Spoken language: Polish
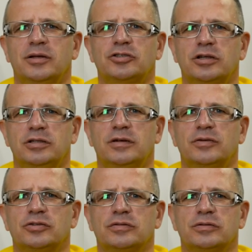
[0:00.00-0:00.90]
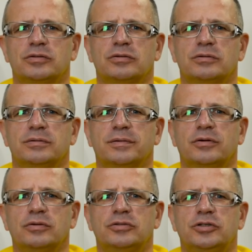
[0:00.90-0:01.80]
Jeżeli nie wiesz o co to
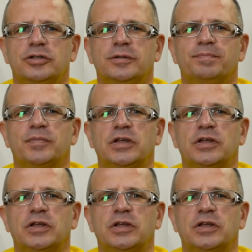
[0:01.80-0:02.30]
chodzi,